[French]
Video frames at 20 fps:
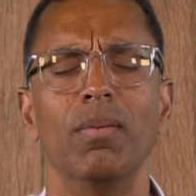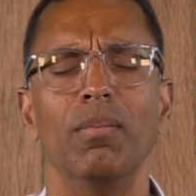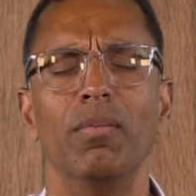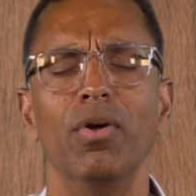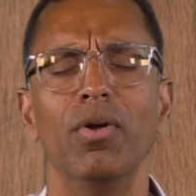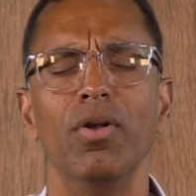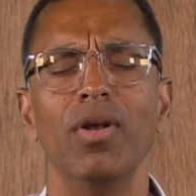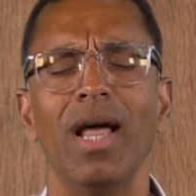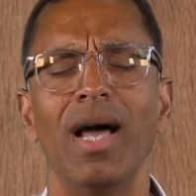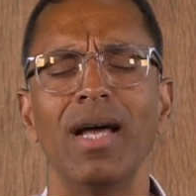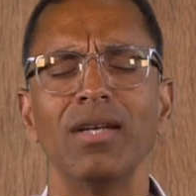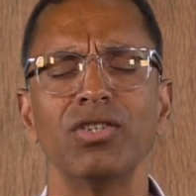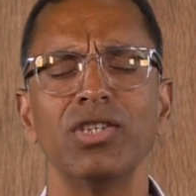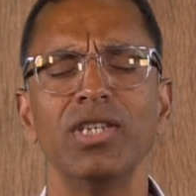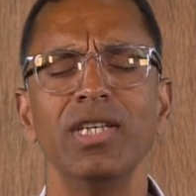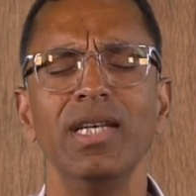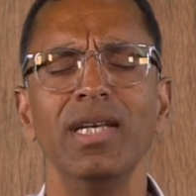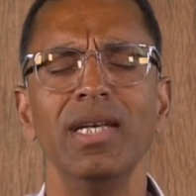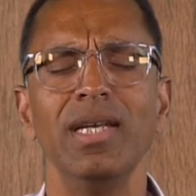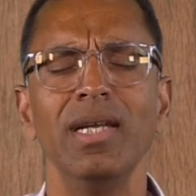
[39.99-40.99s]
me
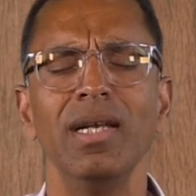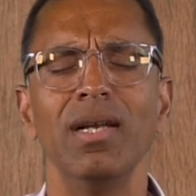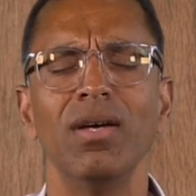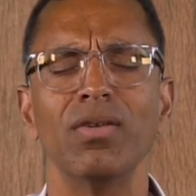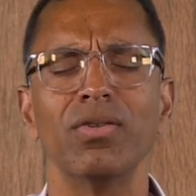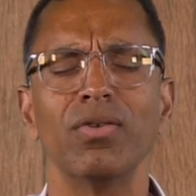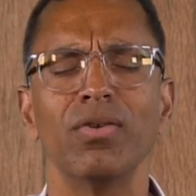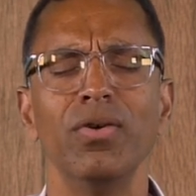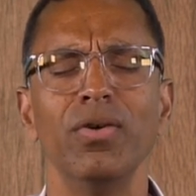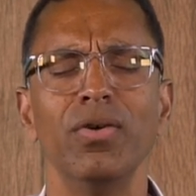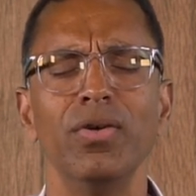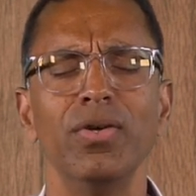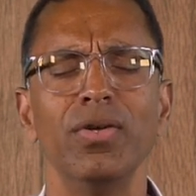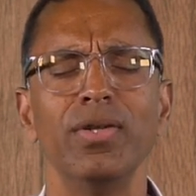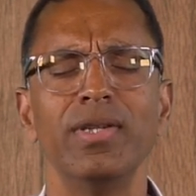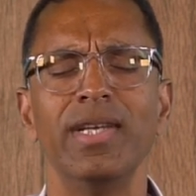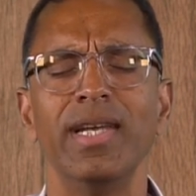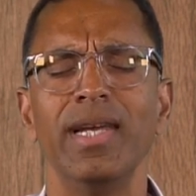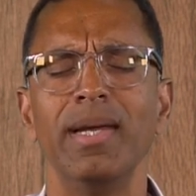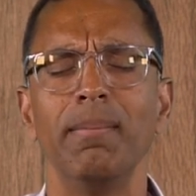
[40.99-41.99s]
l'argile
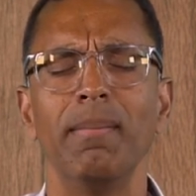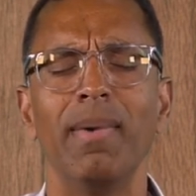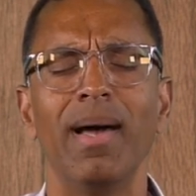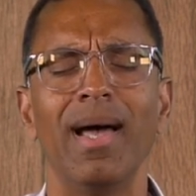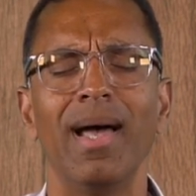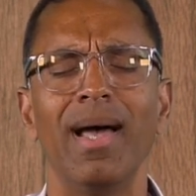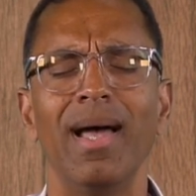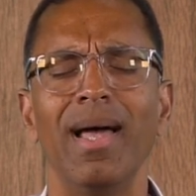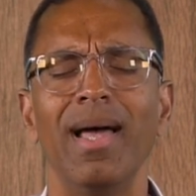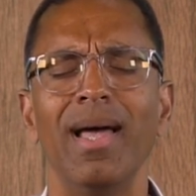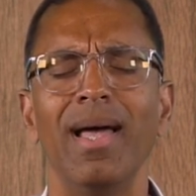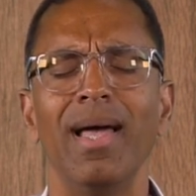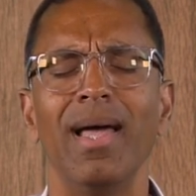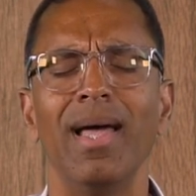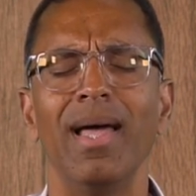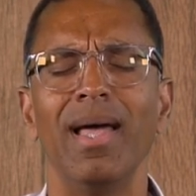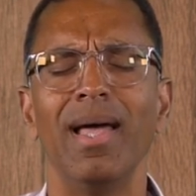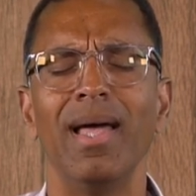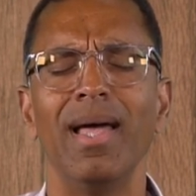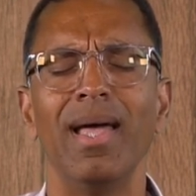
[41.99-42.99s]
entre tes
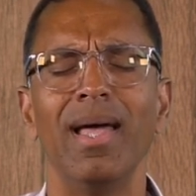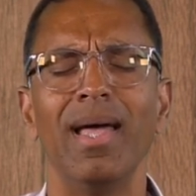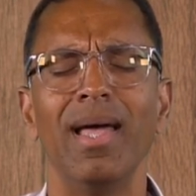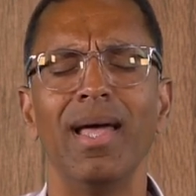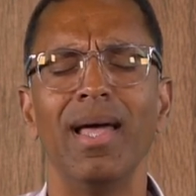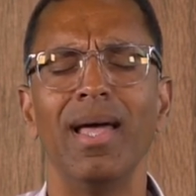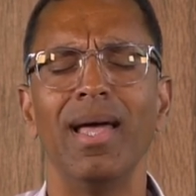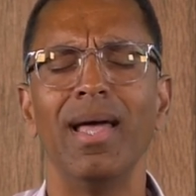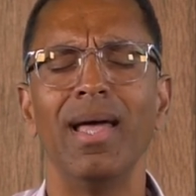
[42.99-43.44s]
mains.